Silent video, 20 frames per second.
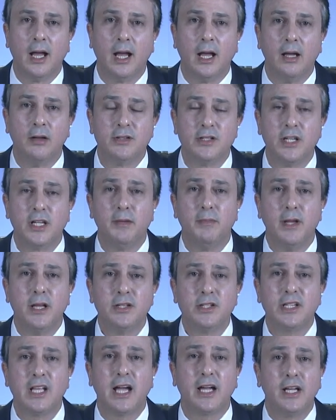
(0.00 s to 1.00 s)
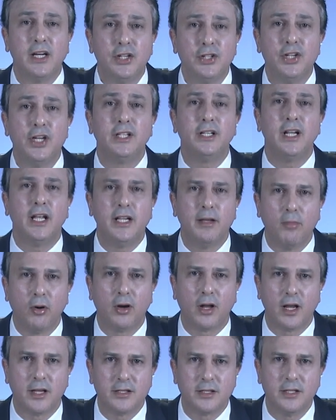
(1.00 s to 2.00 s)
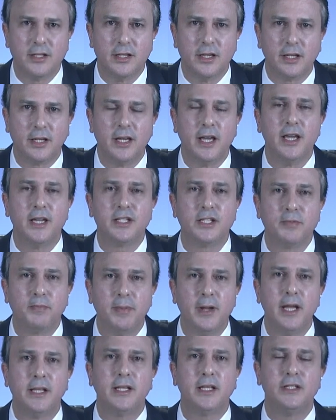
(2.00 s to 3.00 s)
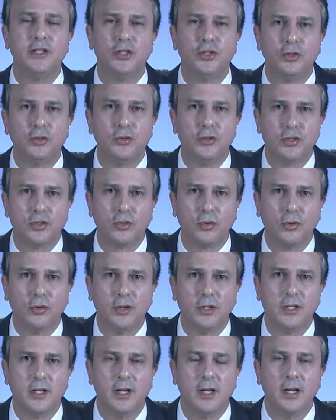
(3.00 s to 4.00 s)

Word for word: Segmentos que acreditem na democracia, que respeitem as instituições,